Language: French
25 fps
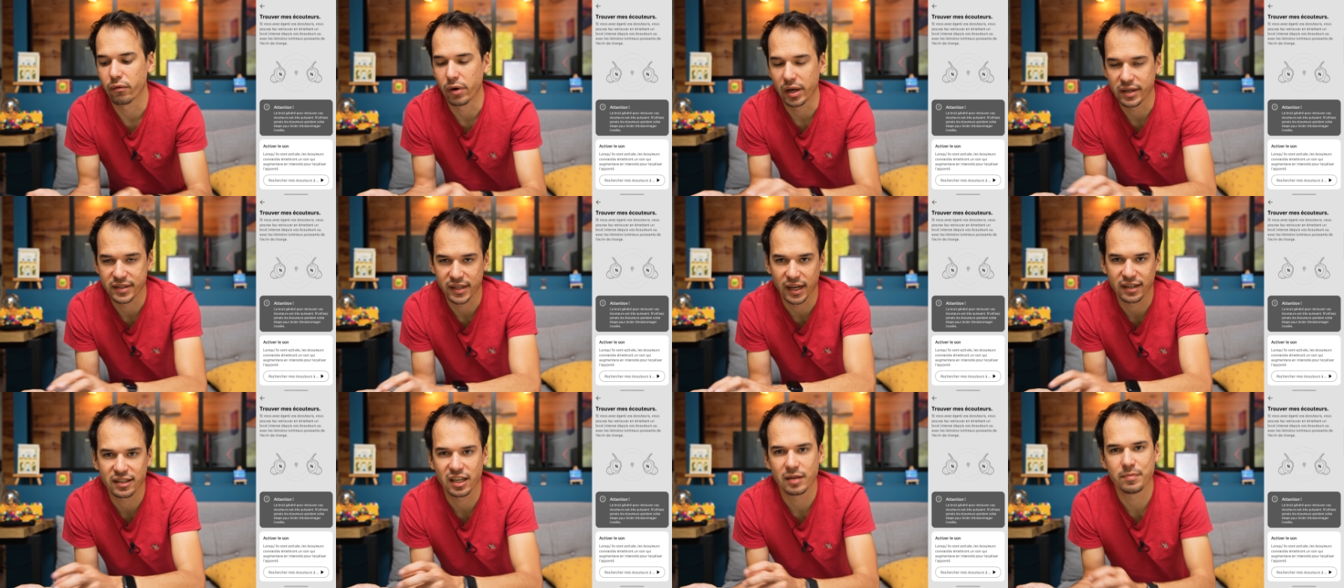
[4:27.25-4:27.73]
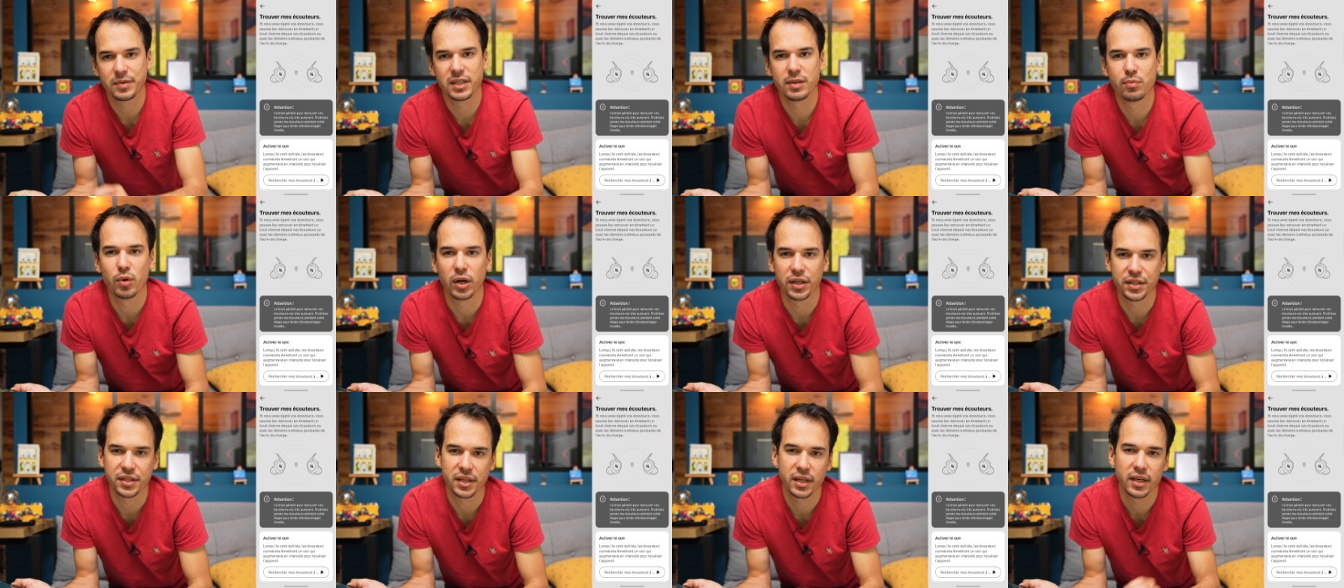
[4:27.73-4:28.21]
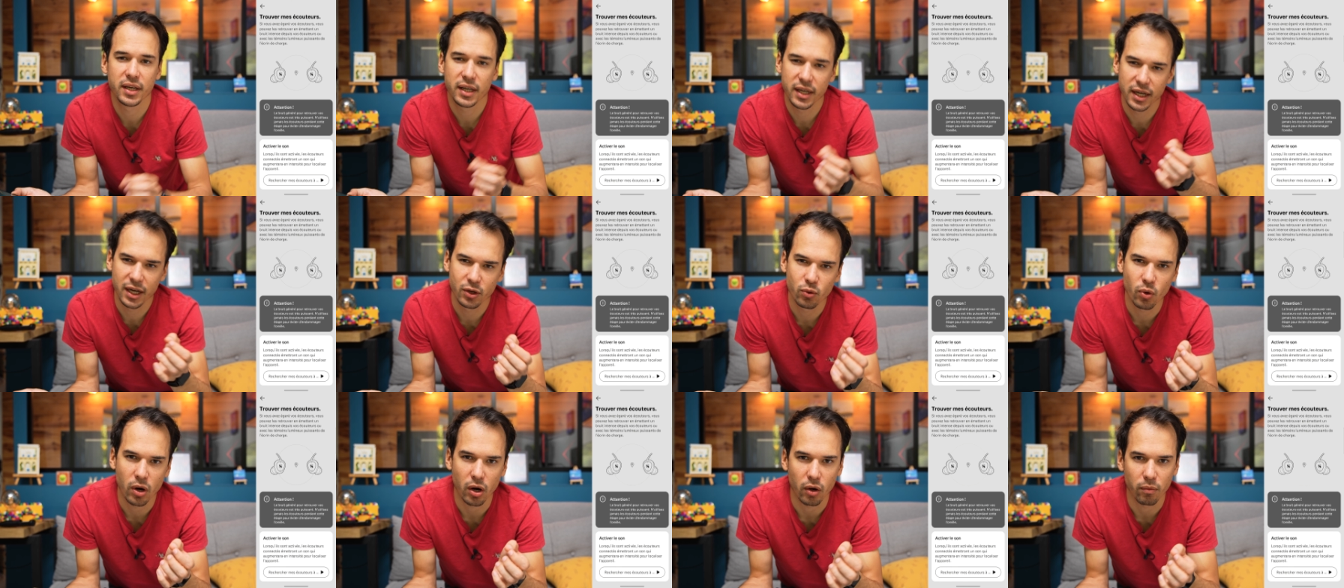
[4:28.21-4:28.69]
ça reste un petit boîtier, il
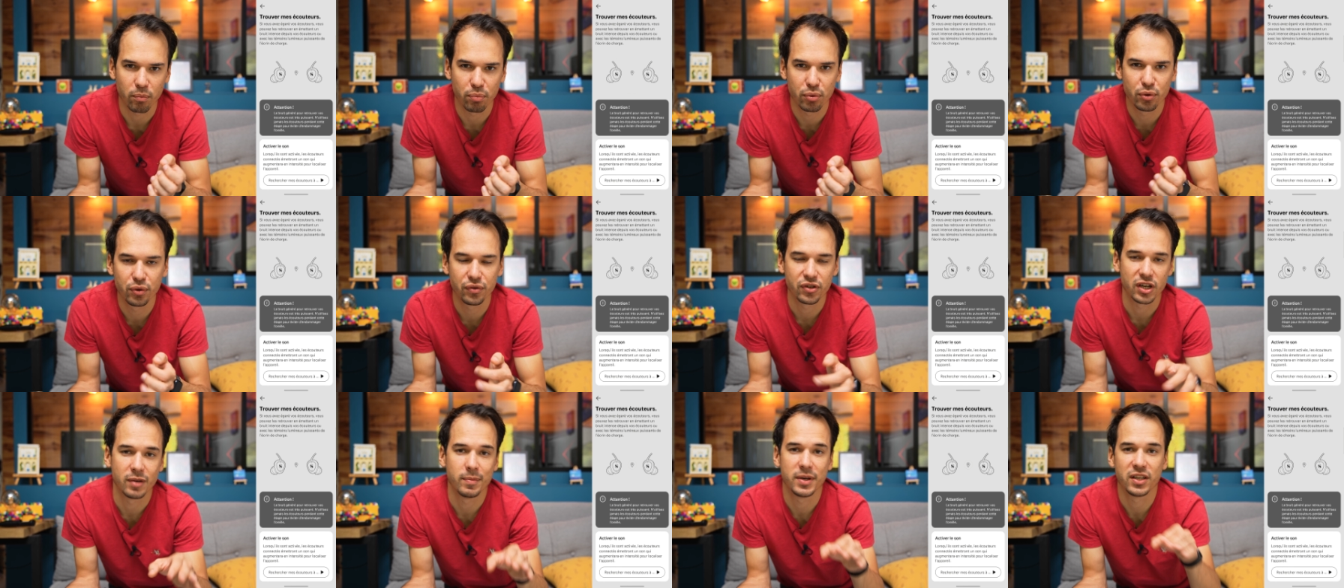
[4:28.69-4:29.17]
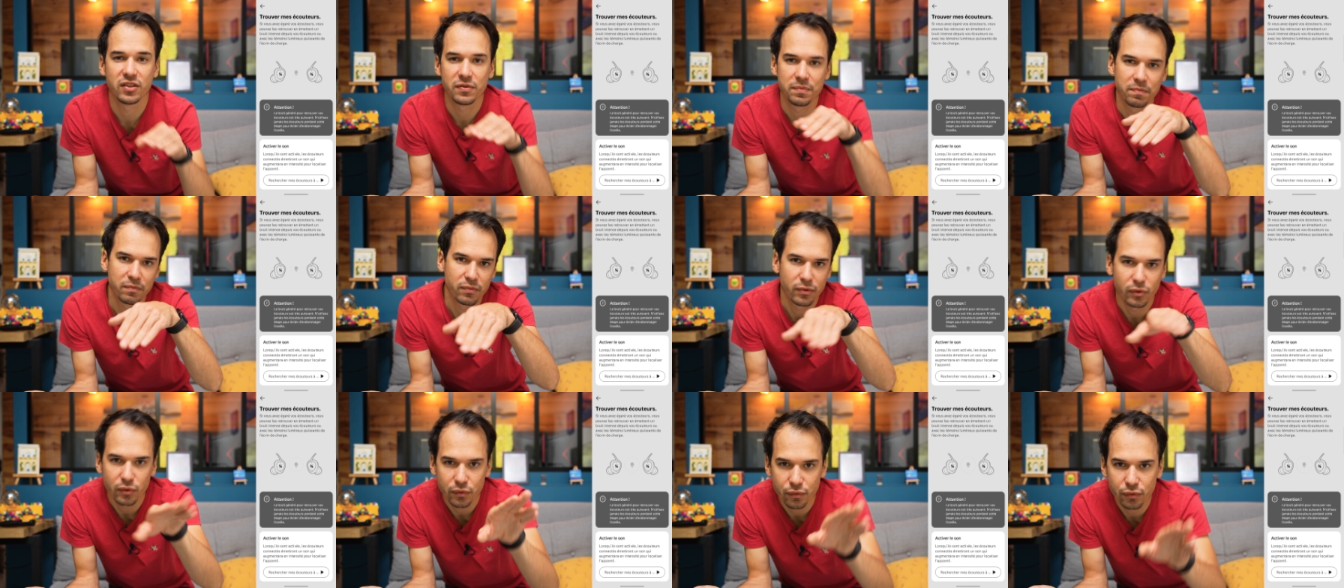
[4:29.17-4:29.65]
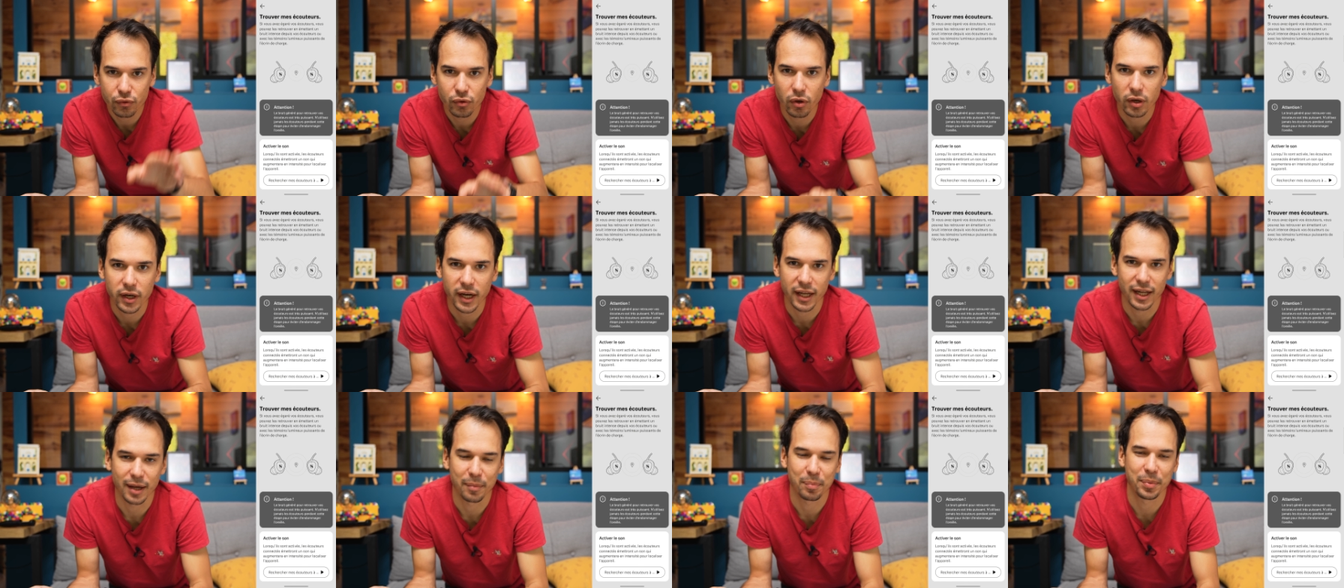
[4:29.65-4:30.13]
est noir en plus, si jamais il se fout dans le
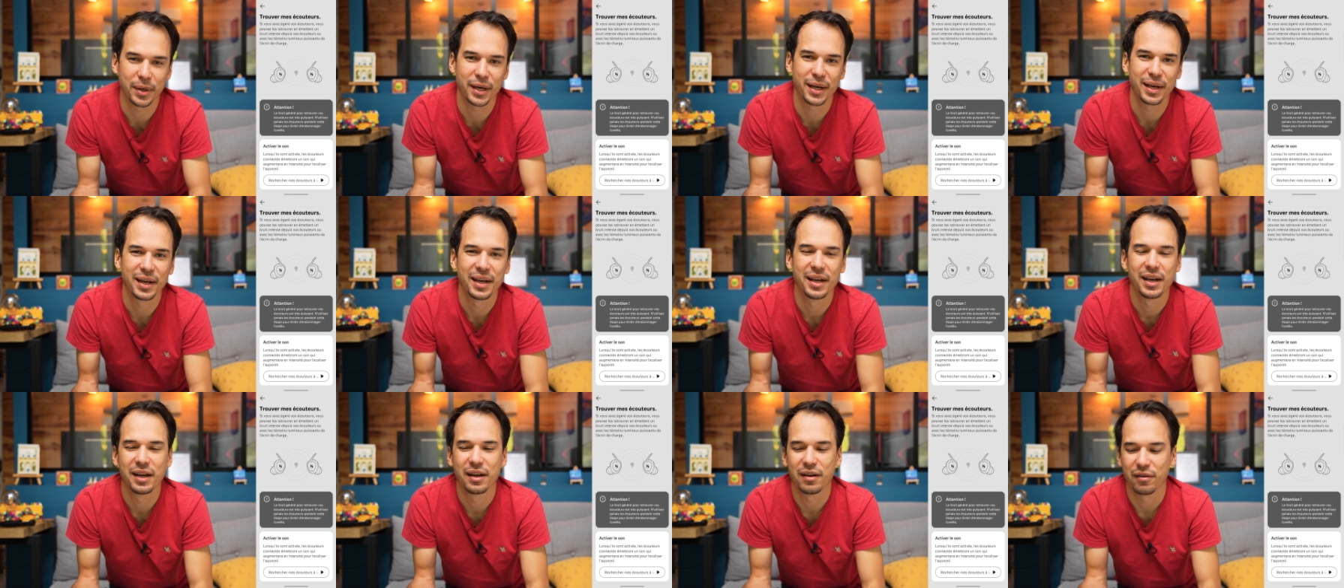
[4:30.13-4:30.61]
canapé.